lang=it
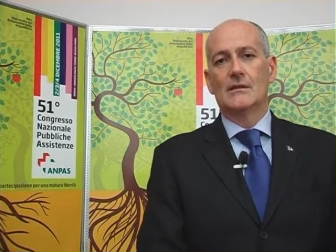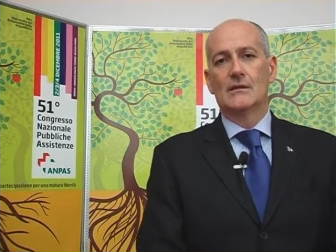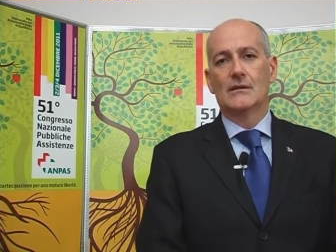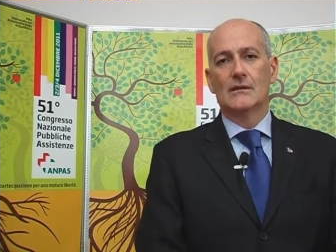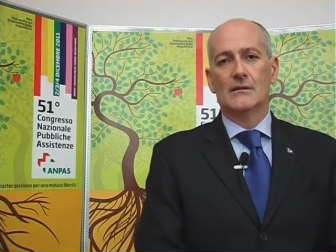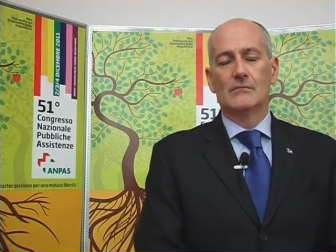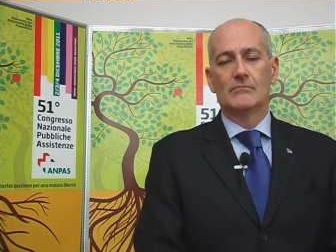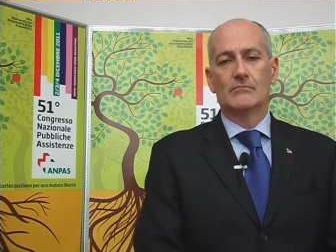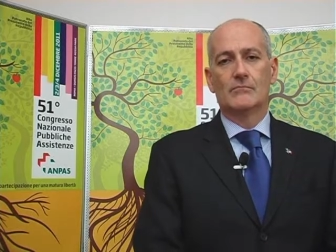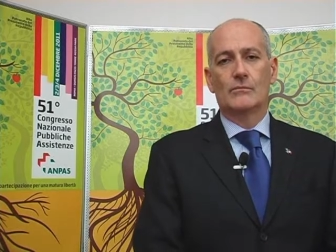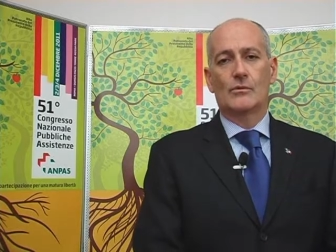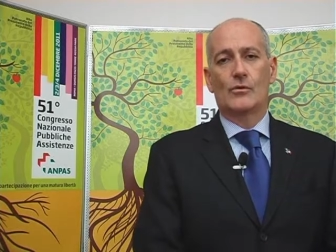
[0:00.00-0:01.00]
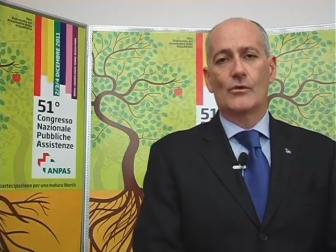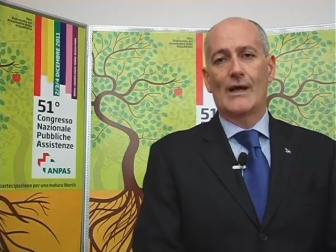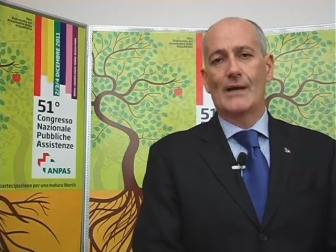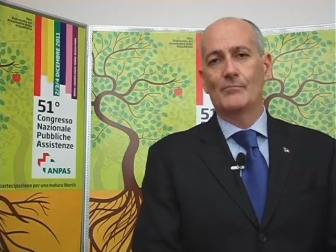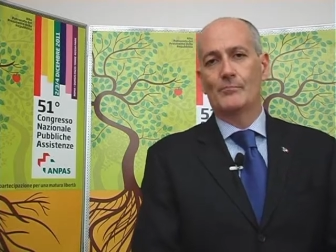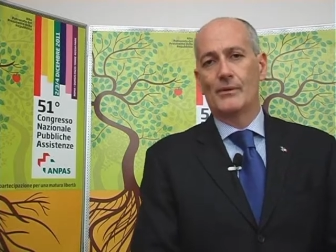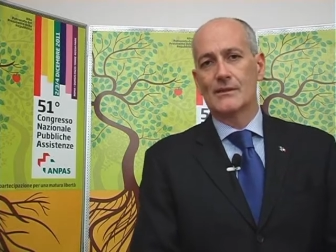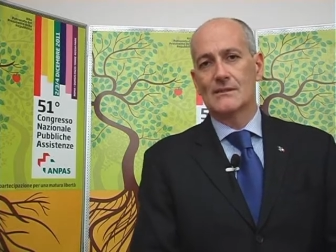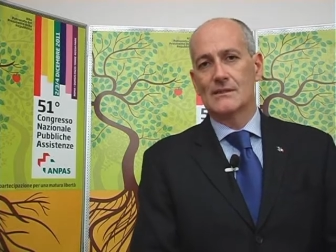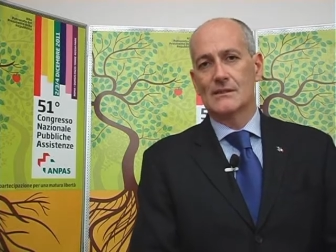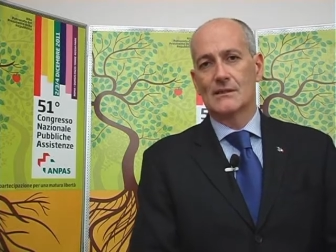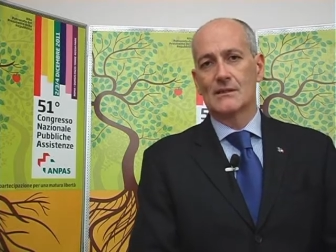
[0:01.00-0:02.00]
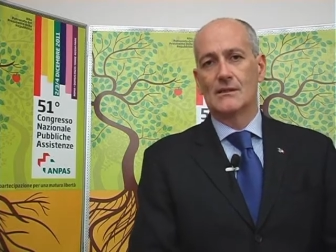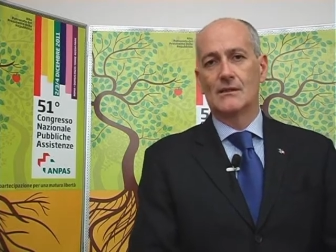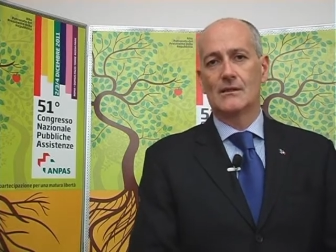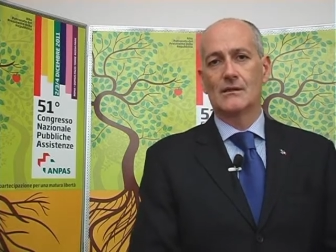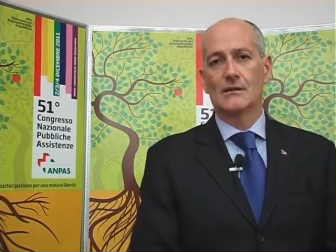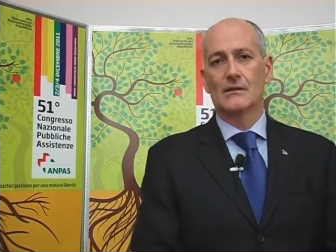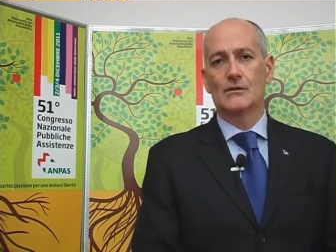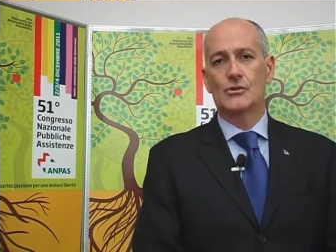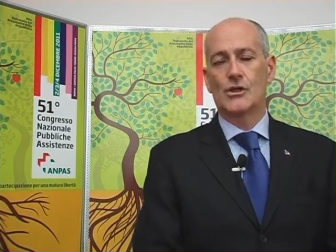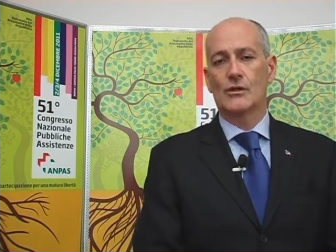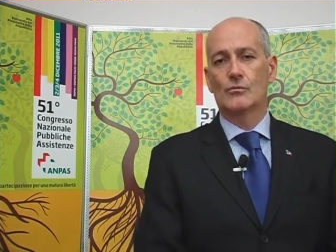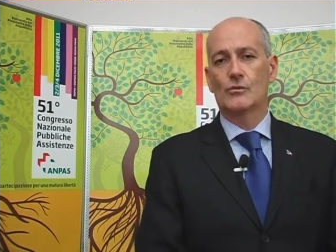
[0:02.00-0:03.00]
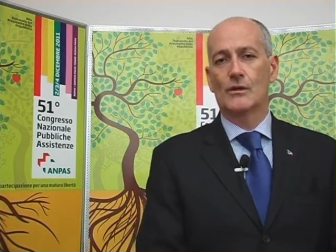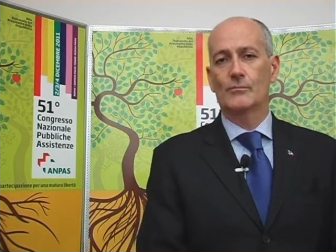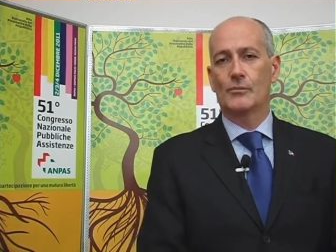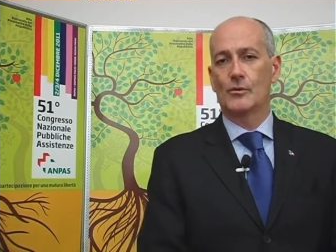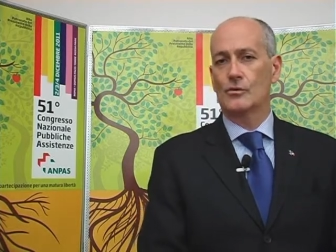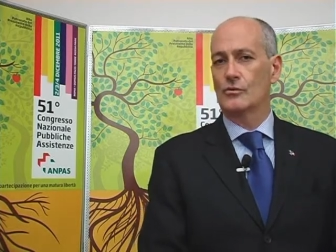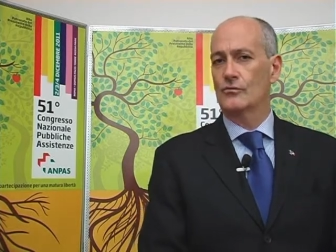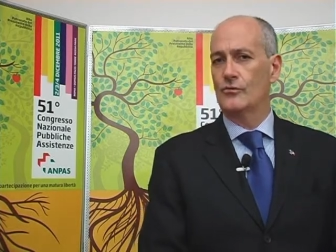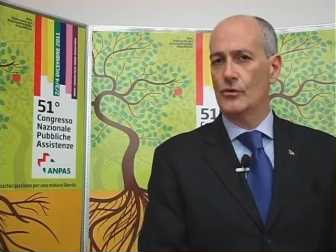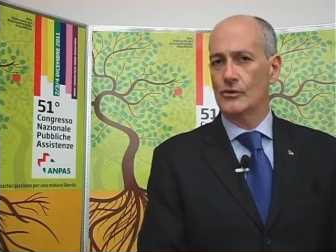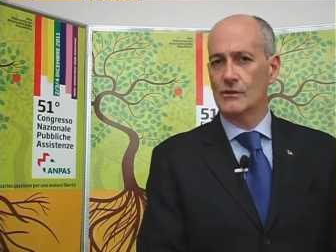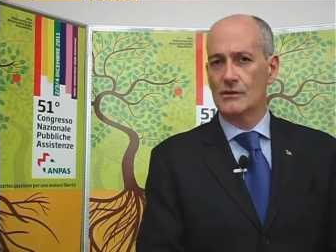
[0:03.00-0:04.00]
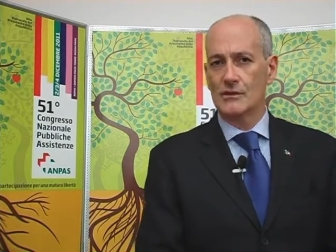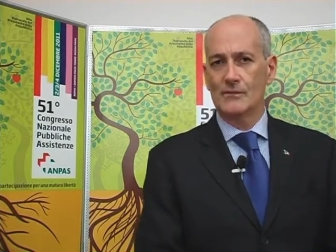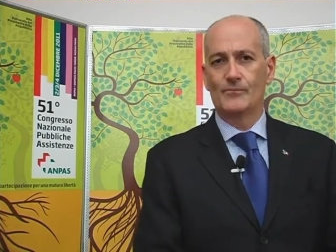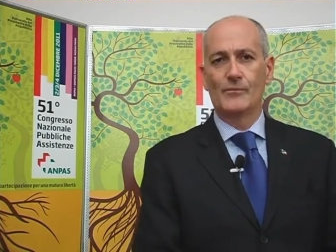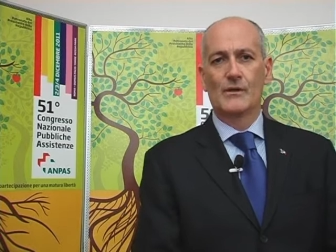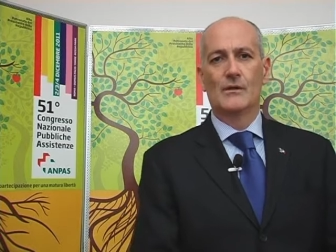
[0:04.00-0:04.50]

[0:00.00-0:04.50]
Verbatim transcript: Eh, con AMPAS eh, c'è un rapporto forte,